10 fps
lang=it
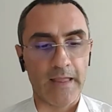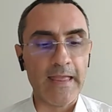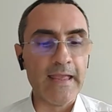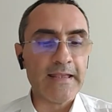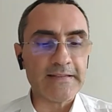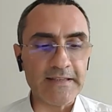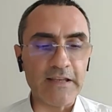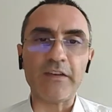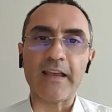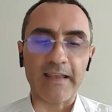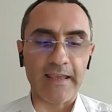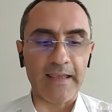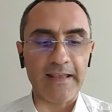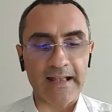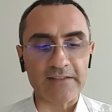Significa che
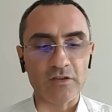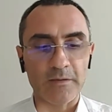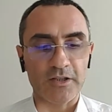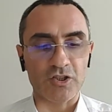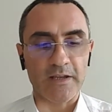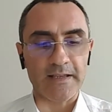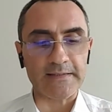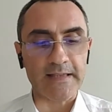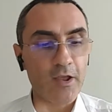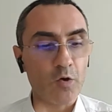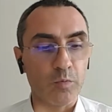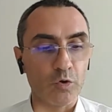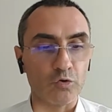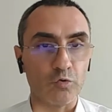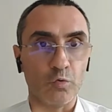in caso di emergenza è
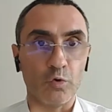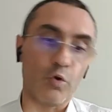opportuno,